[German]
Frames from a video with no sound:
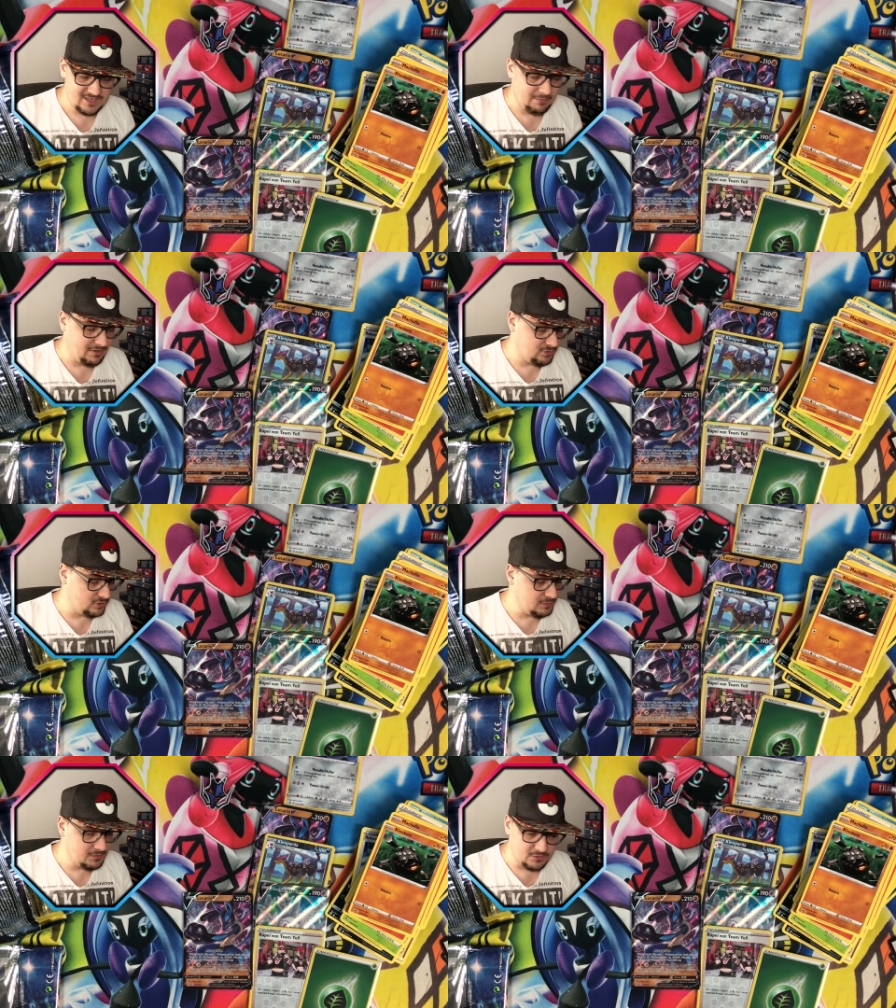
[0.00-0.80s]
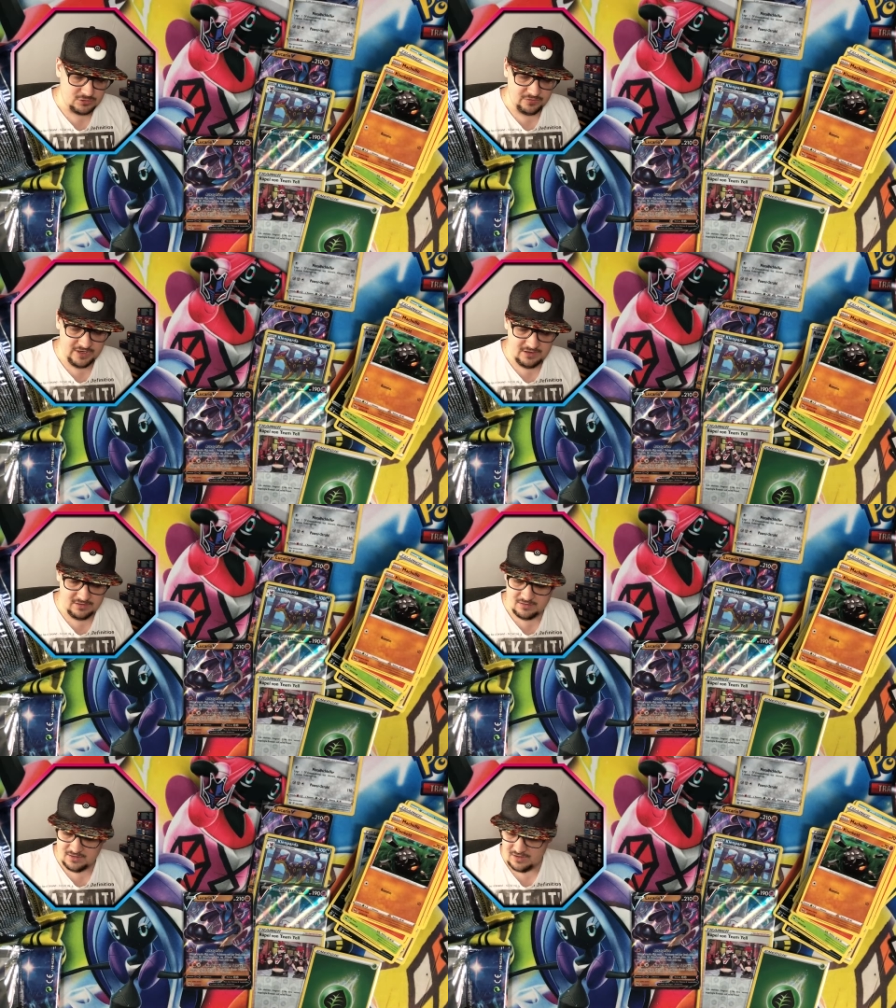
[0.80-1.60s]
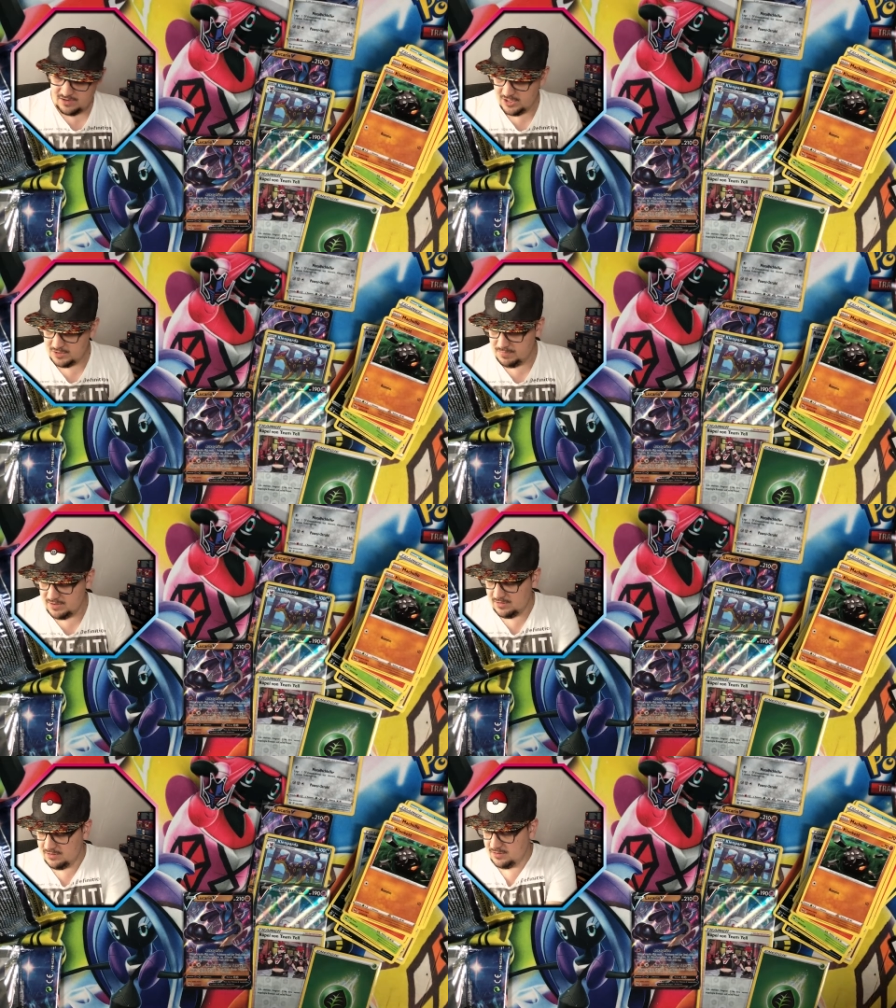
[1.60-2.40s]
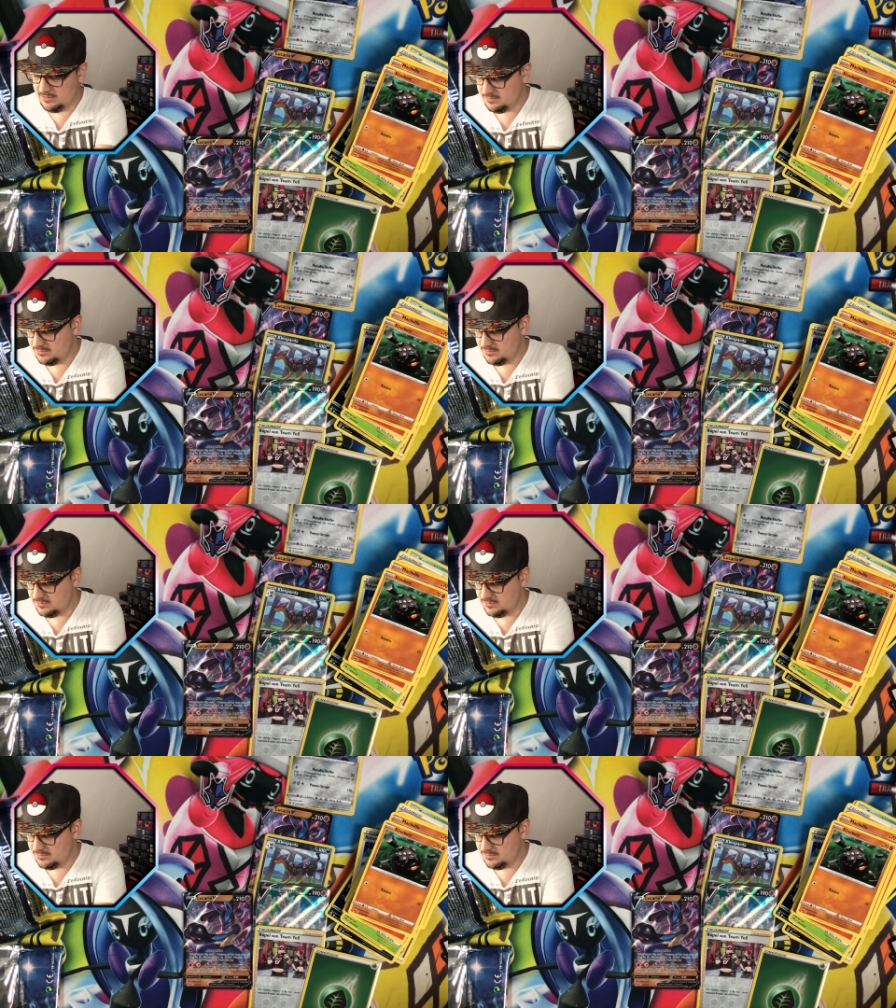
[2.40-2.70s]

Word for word: Aber trotzdem, ich bin zufrieden. Ich bin äh,